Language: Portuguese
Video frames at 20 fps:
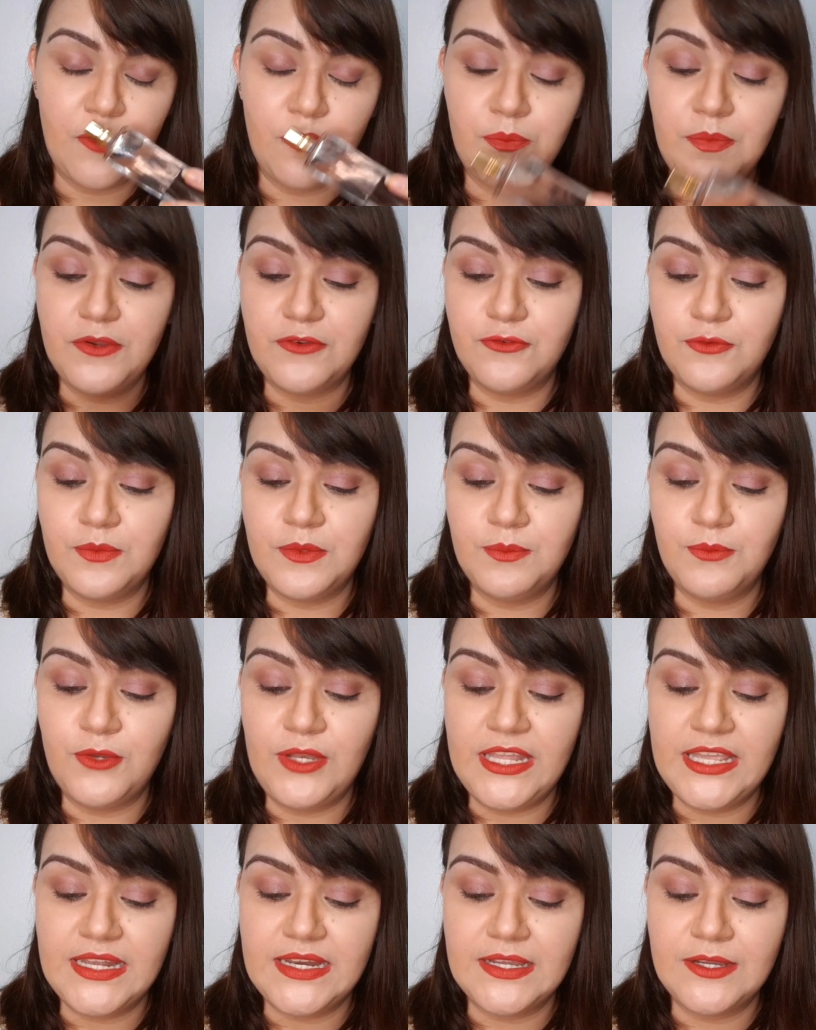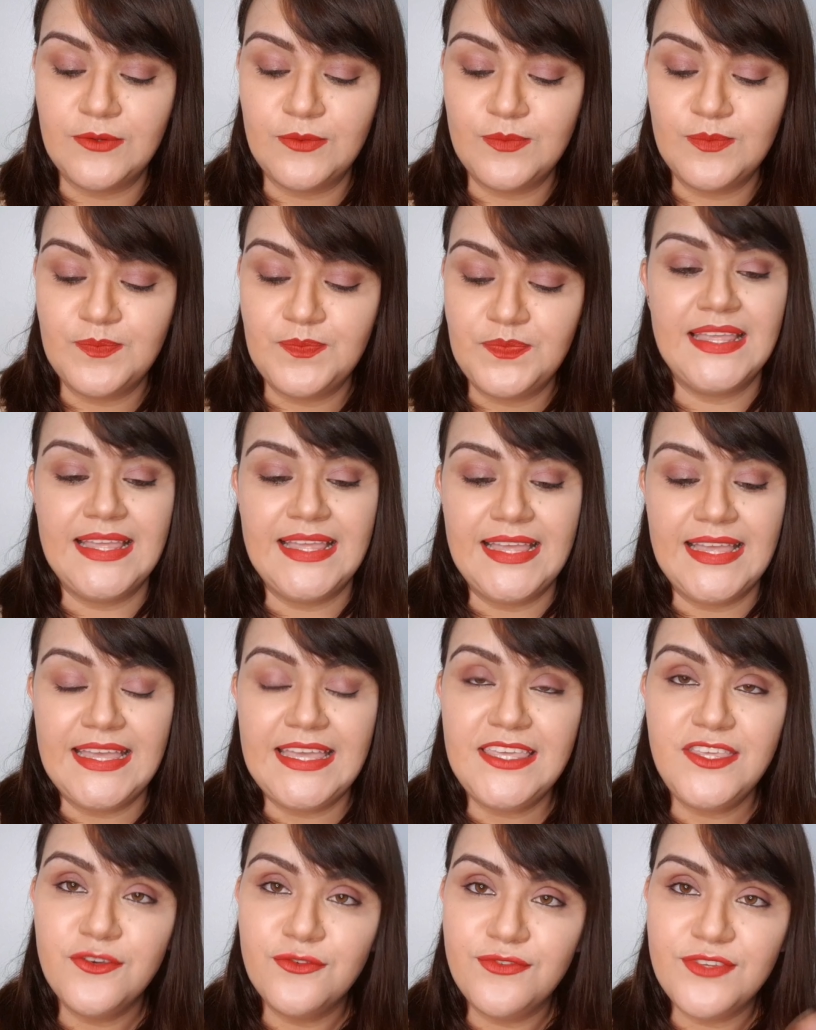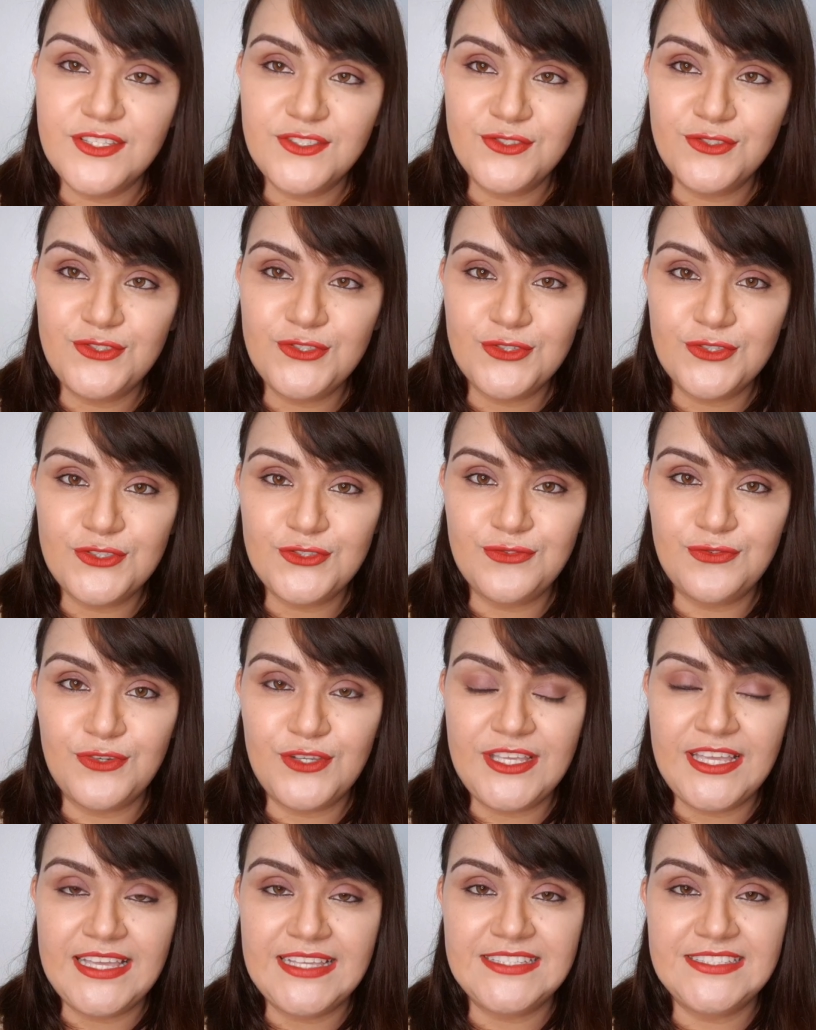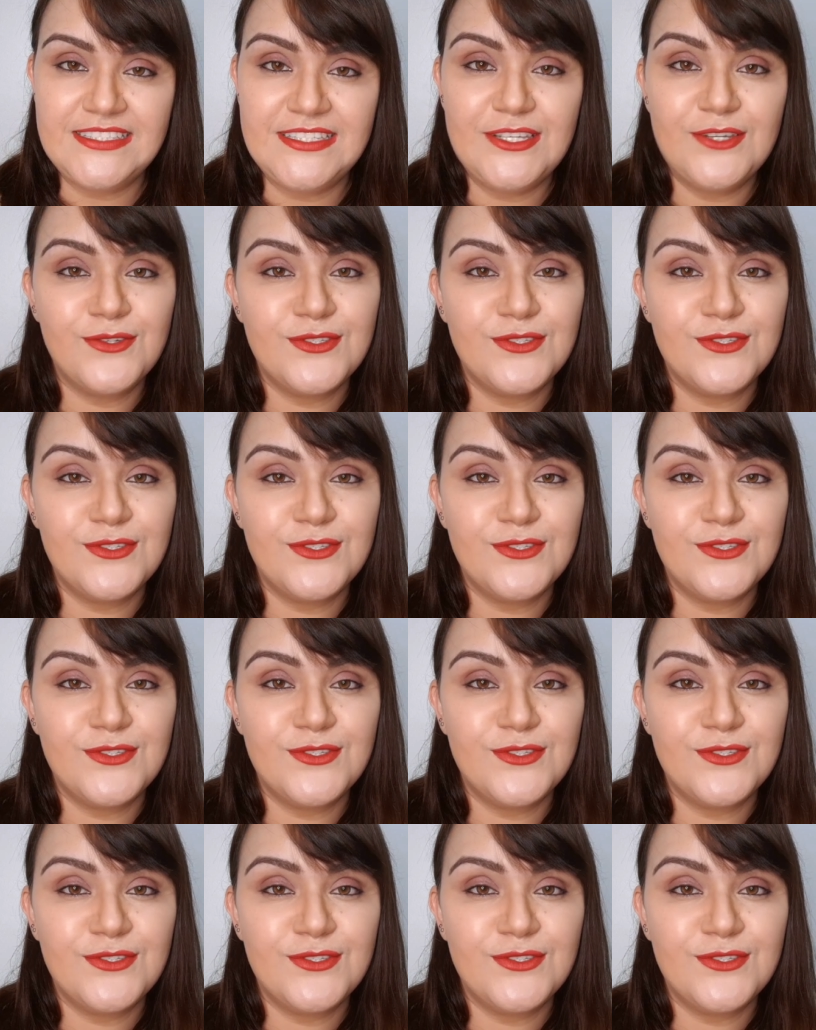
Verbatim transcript: é um perfume mulherão. E o vídeo de hoje foi esse.